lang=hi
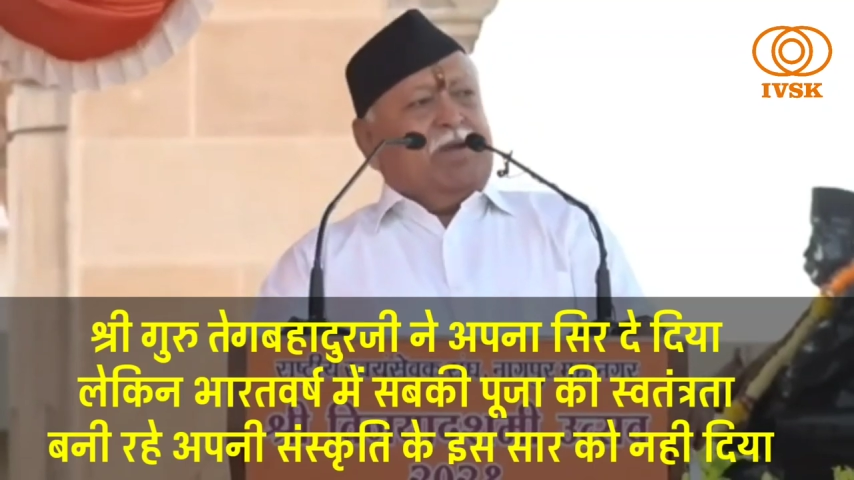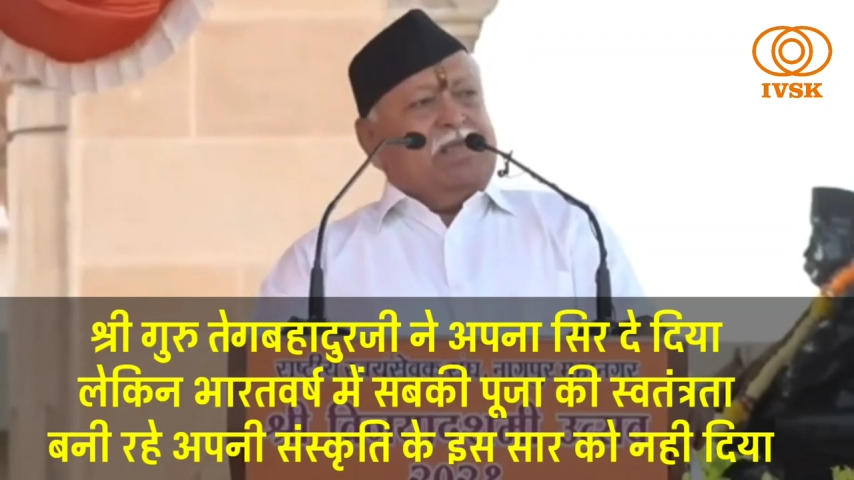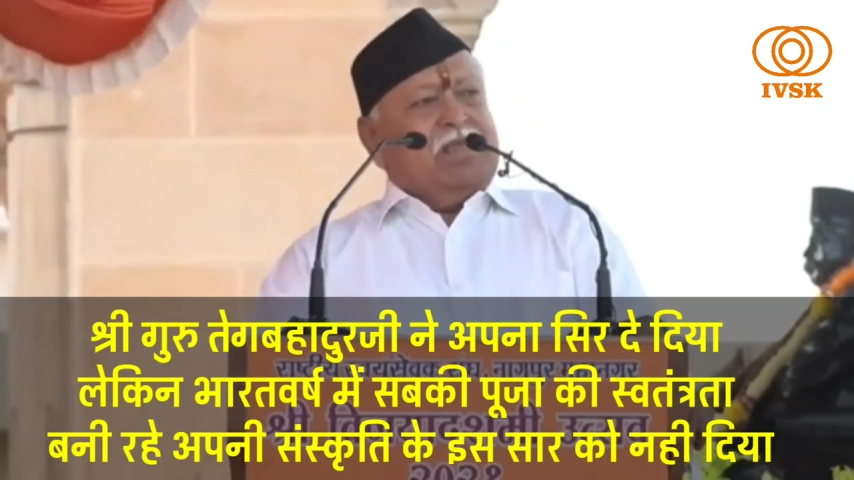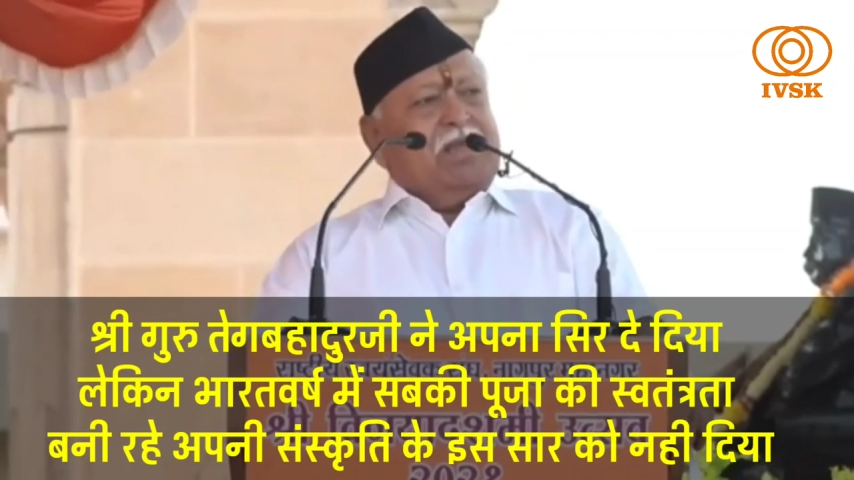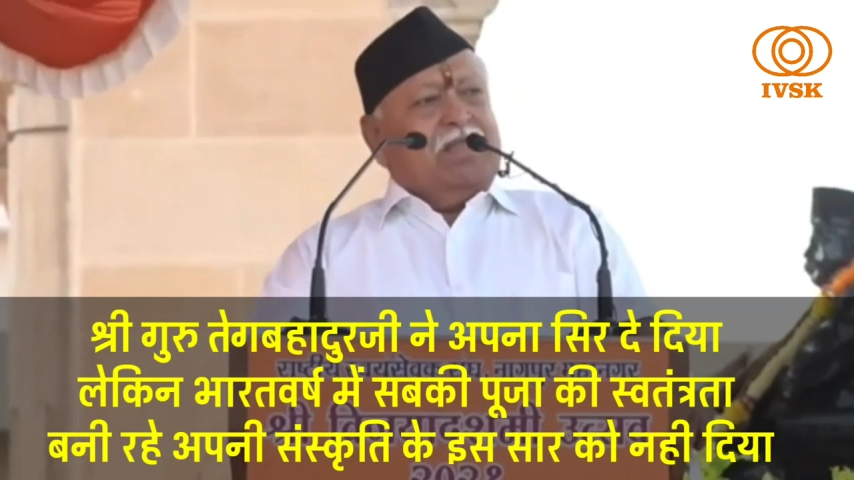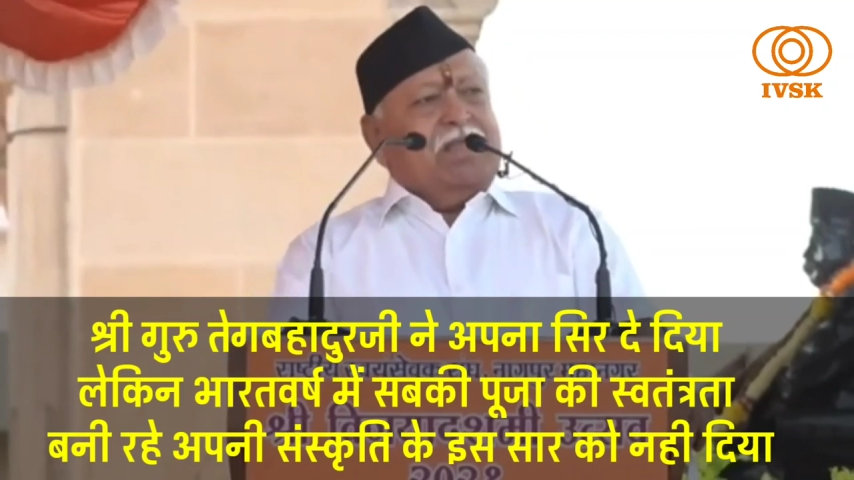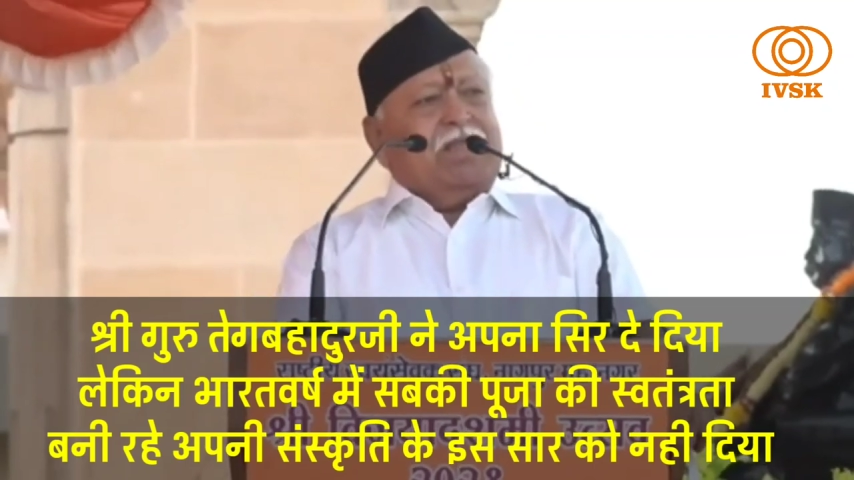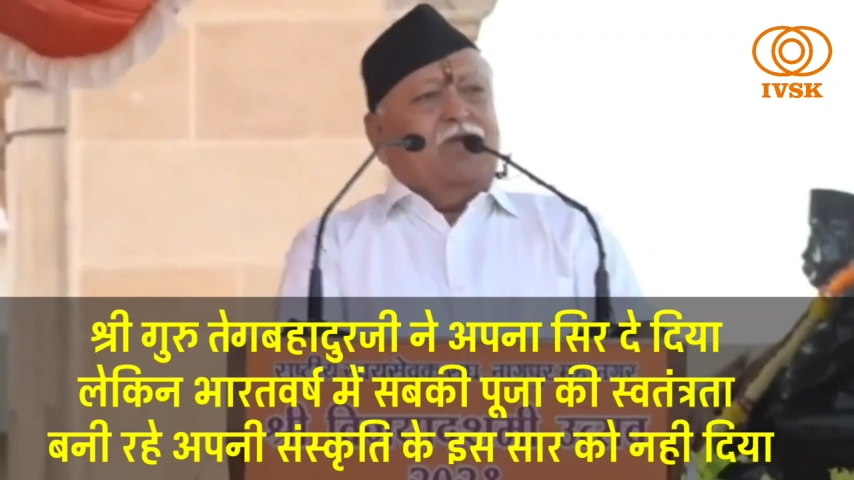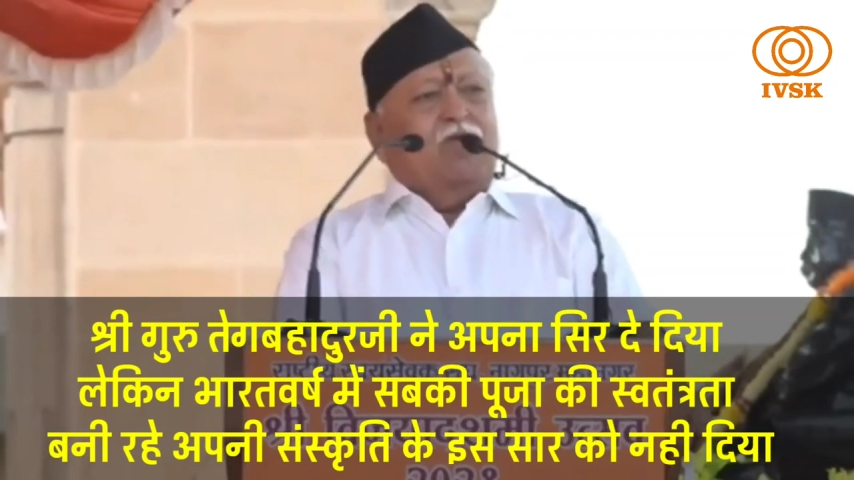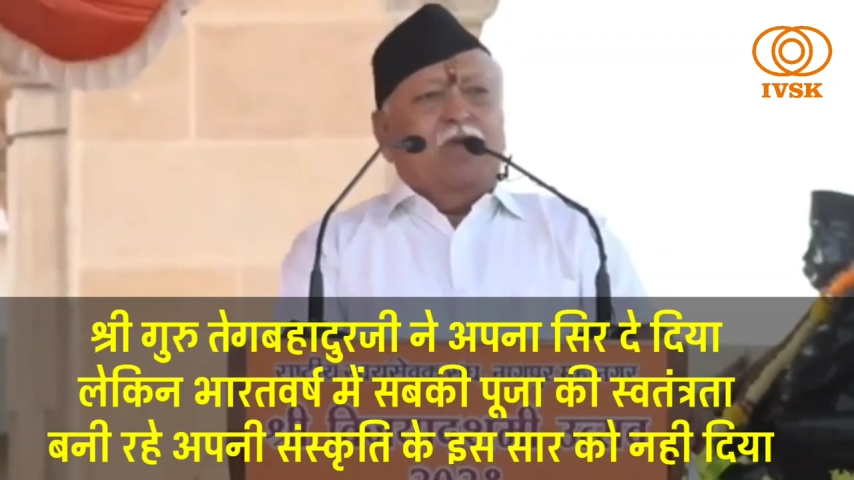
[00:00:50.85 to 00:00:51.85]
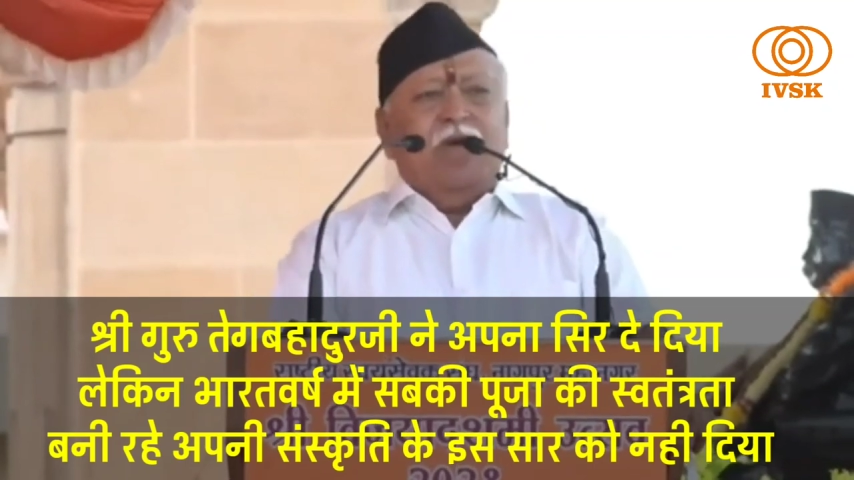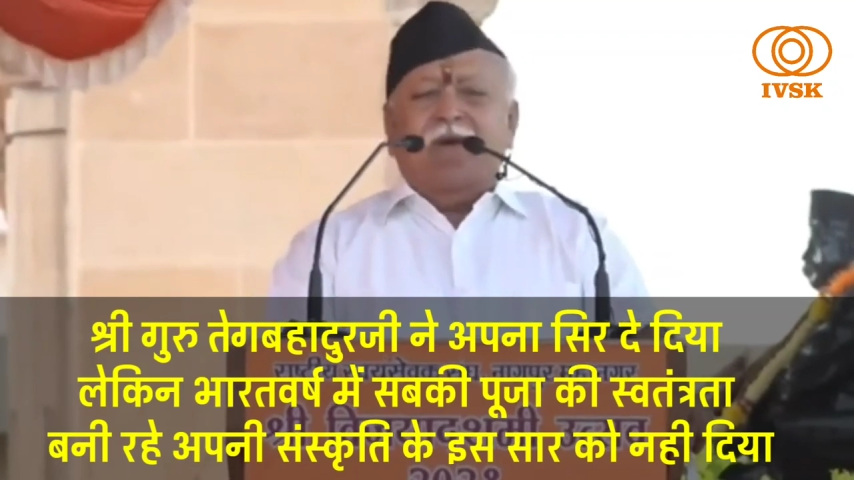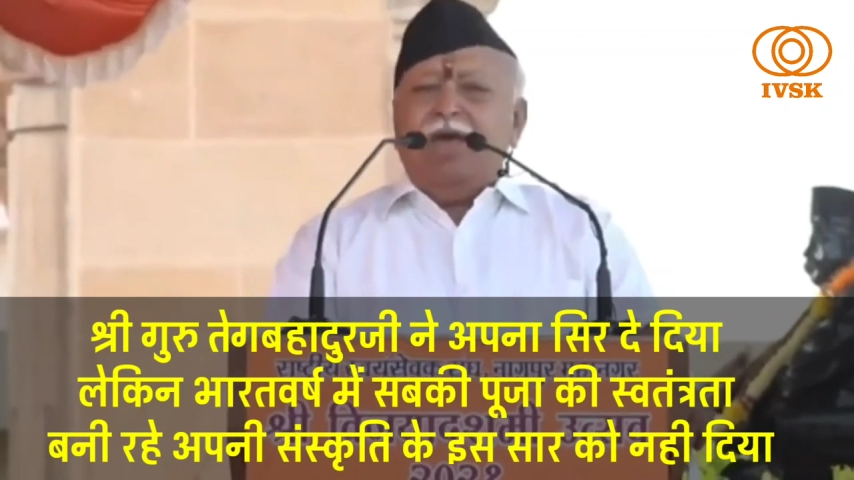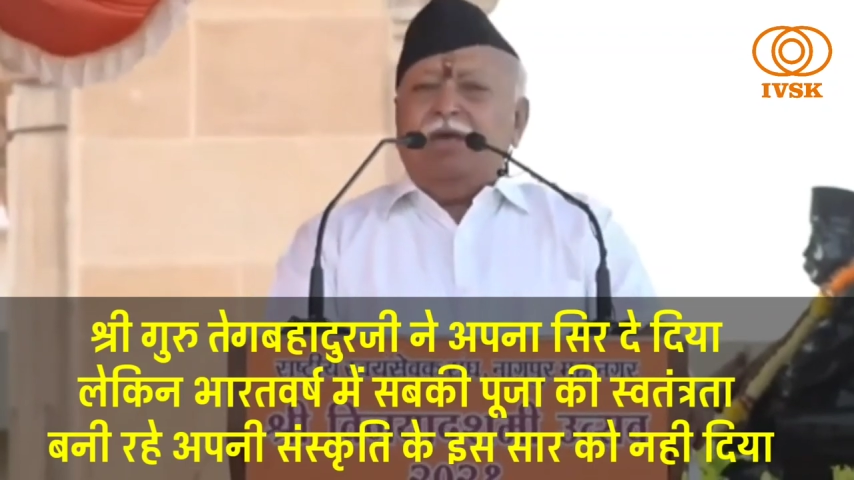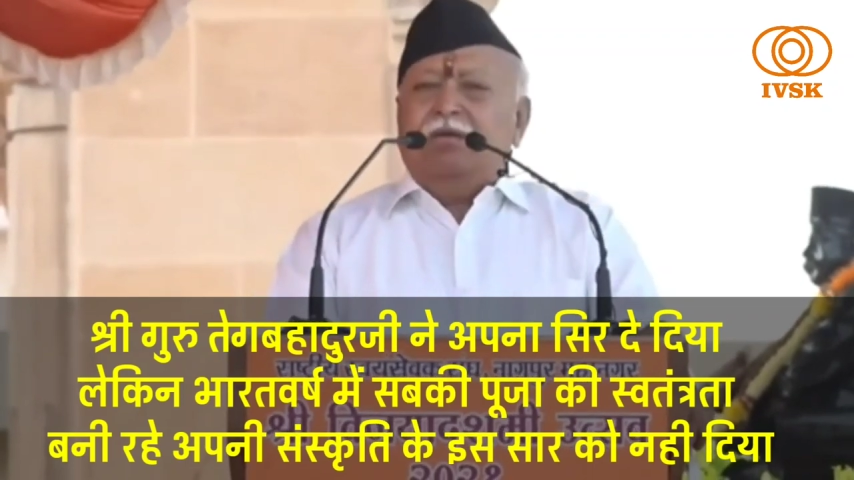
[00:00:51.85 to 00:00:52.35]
परिचय देते हुए